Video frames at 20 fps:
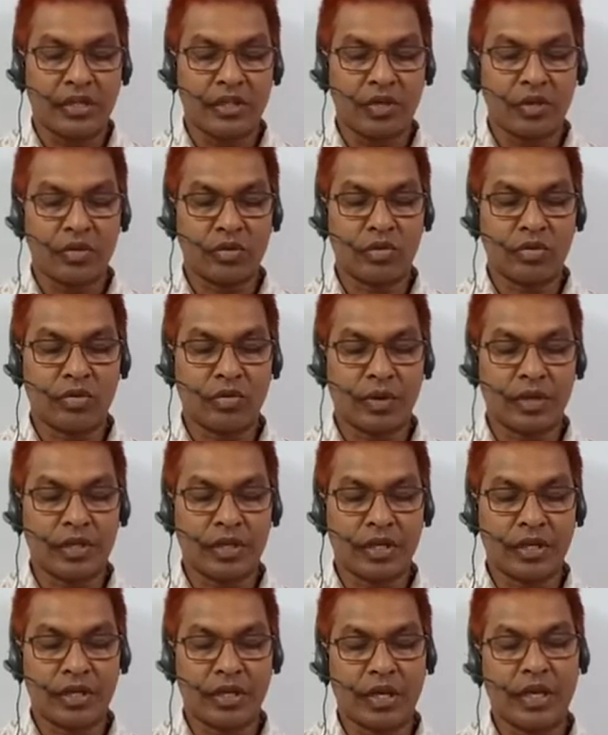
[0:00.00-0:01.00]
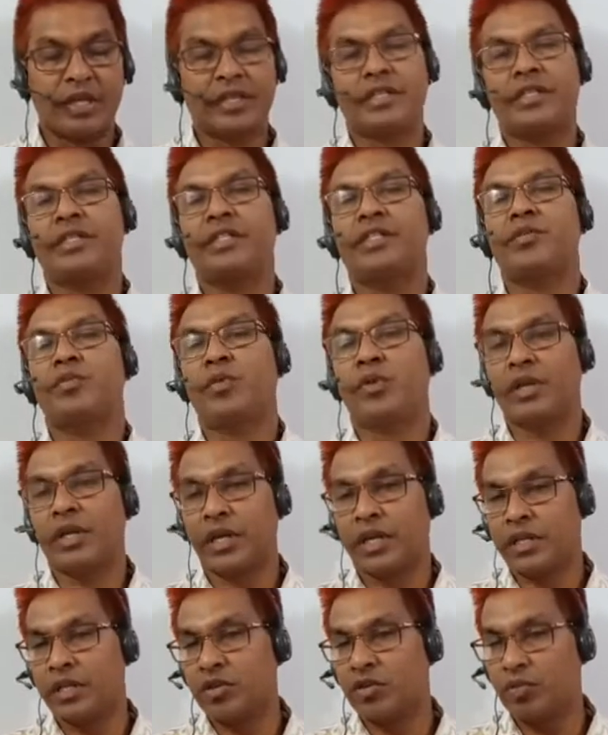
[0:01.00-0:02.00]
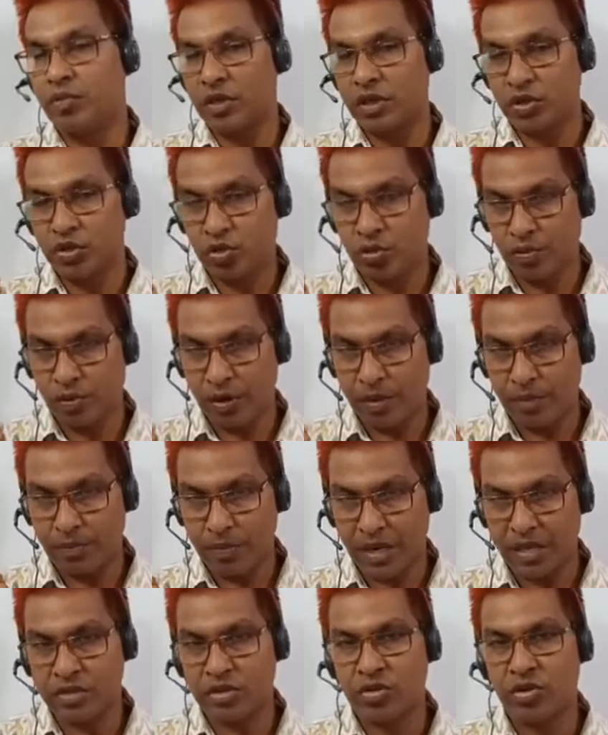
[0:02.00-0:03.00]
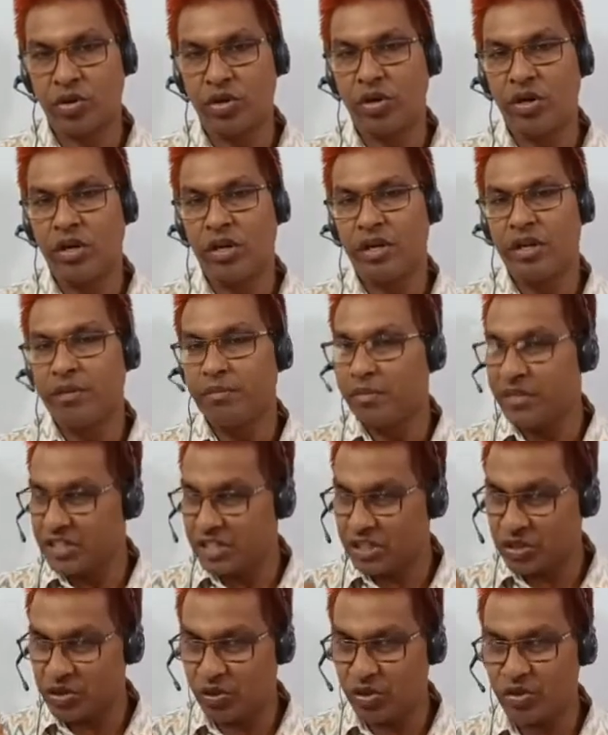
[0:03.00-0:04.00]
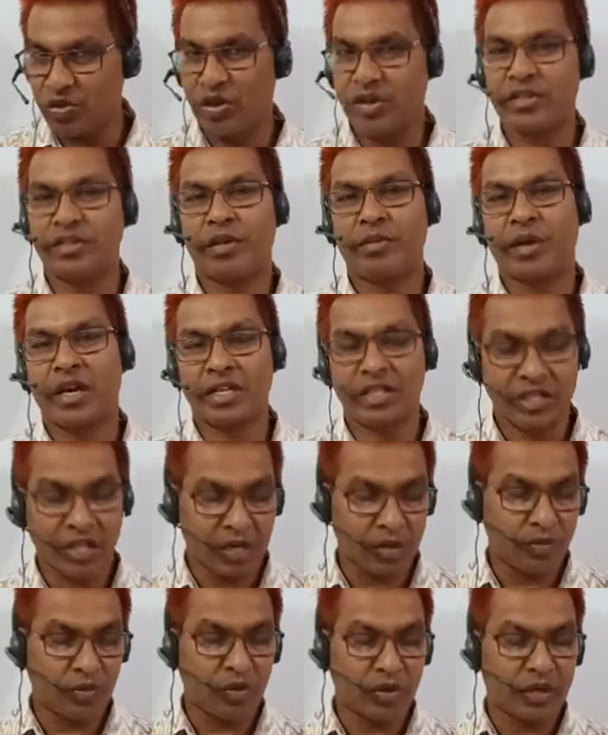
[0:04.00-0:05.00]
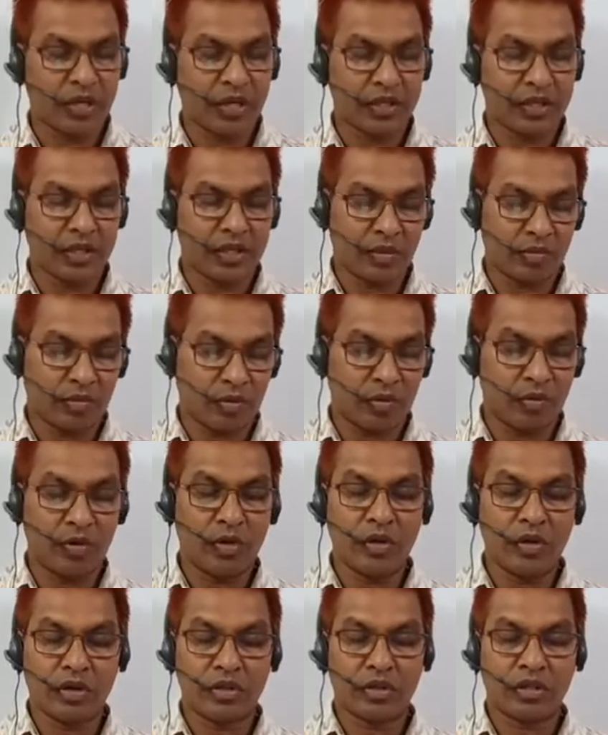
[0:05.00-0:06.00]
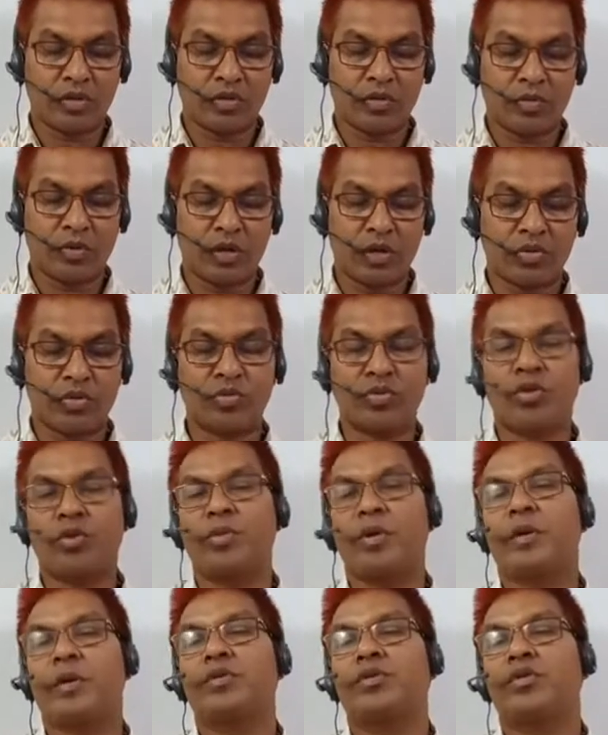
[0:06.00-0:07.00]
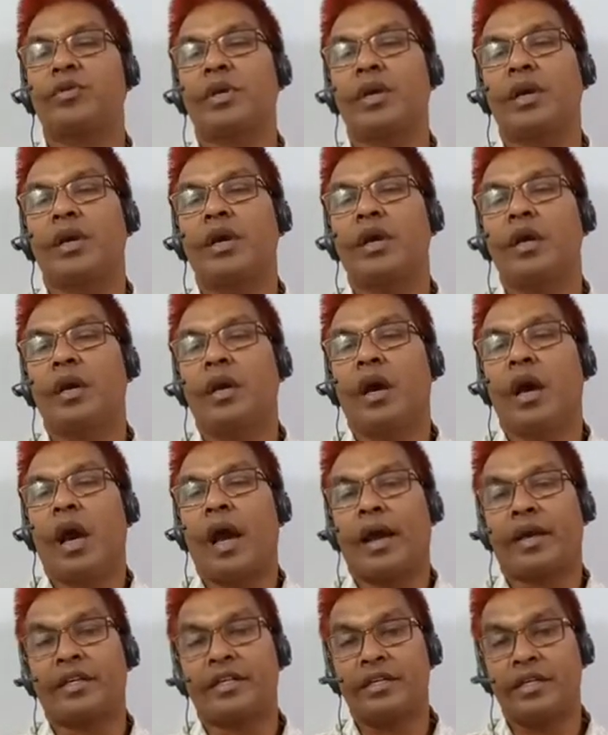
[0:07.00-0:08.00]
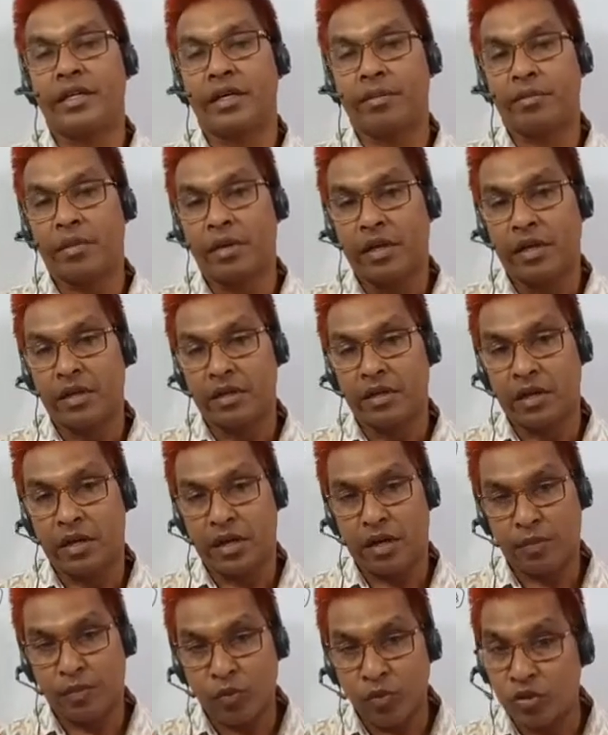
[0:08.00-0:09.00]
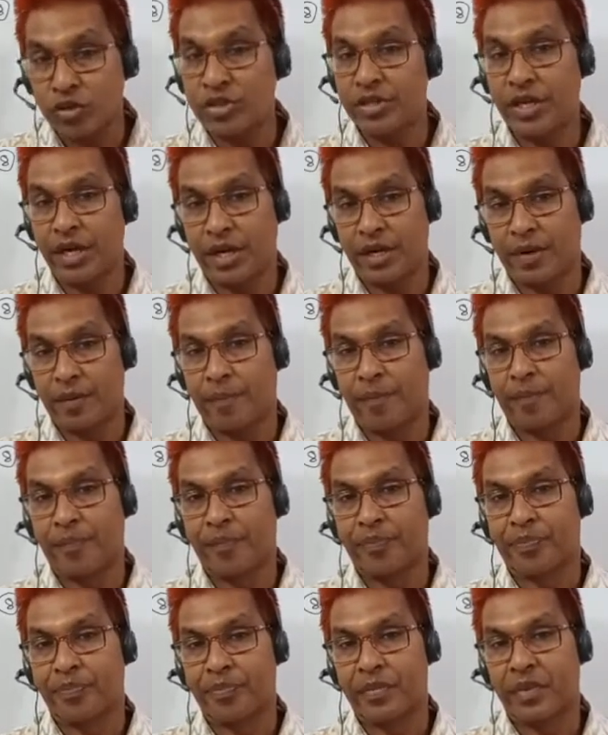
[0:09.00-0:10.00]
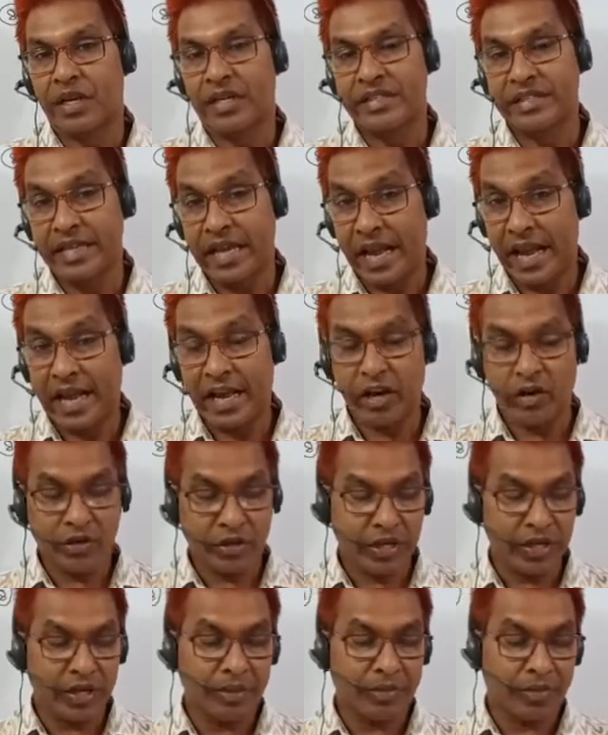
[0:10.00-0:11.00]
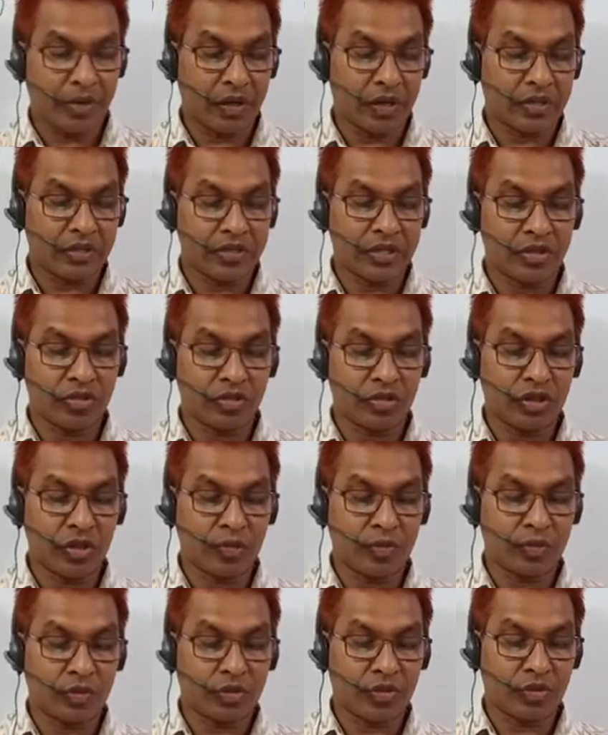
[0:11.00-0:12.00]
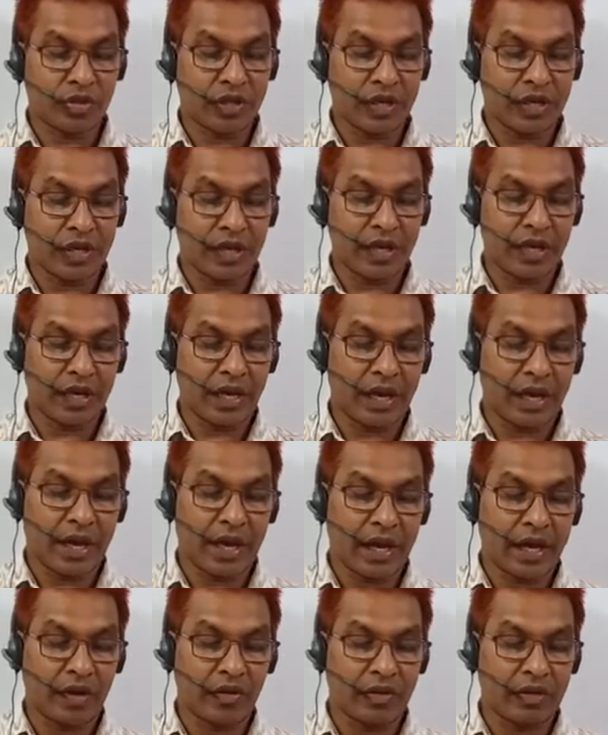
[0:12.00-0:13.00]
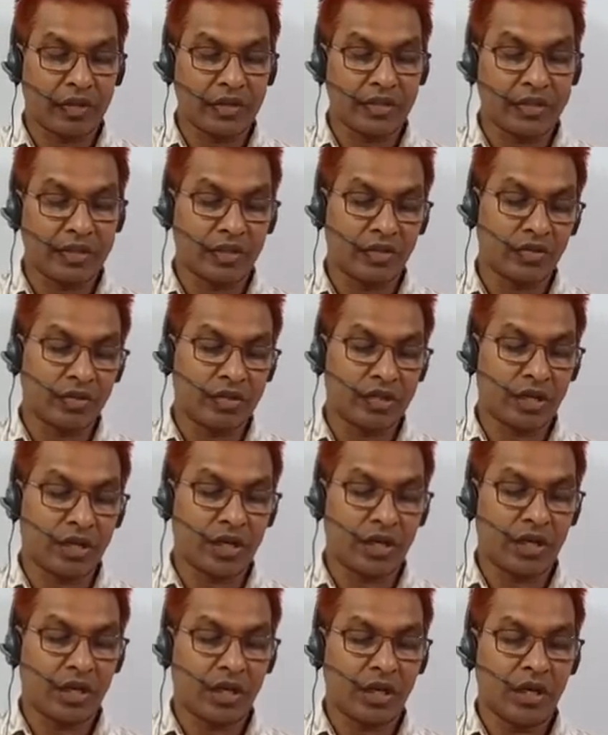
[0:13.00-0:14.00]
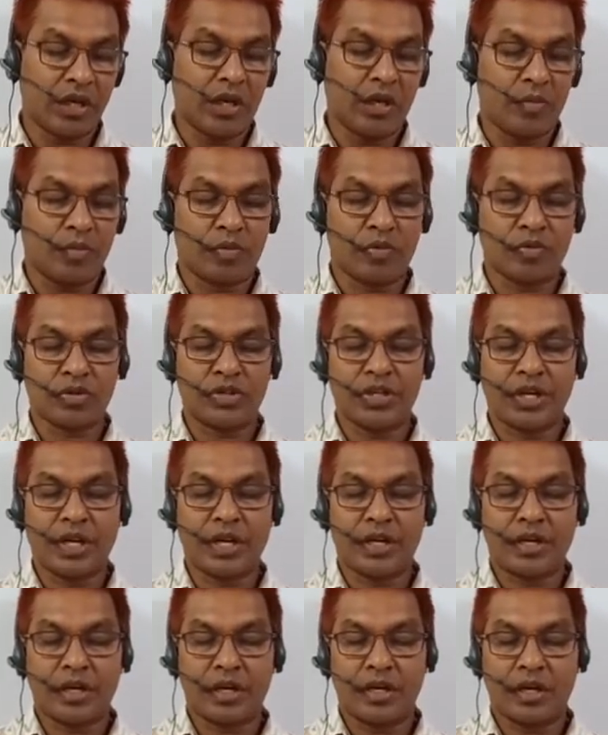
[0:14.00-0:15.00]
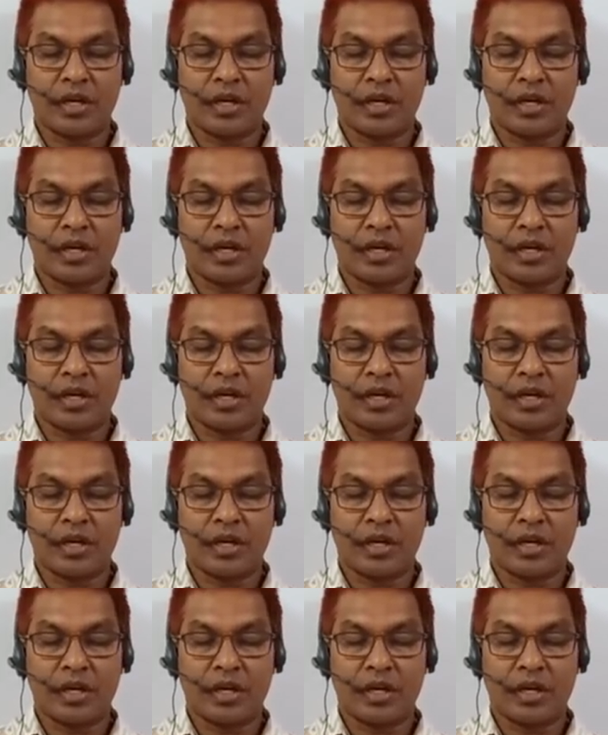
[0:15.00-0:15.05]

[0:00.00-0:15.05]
যেহেতু তোমাদের এসএসসি পরীক্ষাতে তোমরা সময় পাচ্ছ বিশেষ করে দু সালের পরীক্ষার্থীদের বলবো যে তোমরা সুন্দরভাবে যদি একটি প্রশ্নের যে এগারোটি সৃজনশীল প্রশ্ন থাকে এই এগারোটি সৃজনশীল প্রশ্নের